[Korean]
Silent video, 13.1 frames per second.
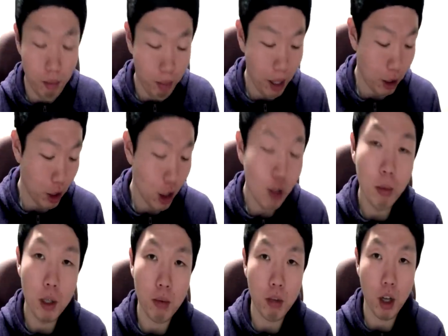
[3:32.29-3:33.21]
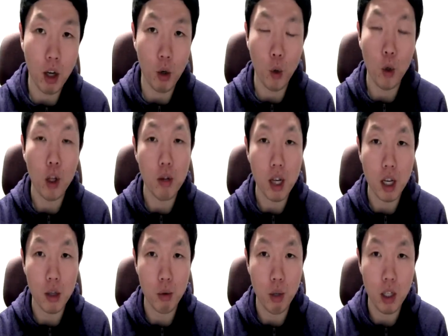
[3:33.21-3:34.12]
발뒷구머리부터 해서 요런 데
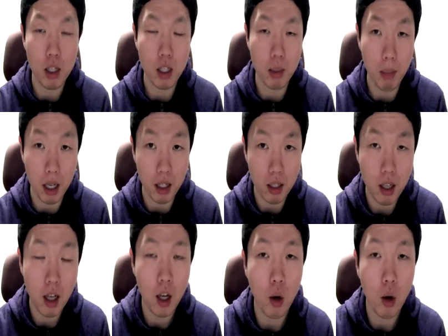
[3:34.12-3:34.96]
생길 수 있지만은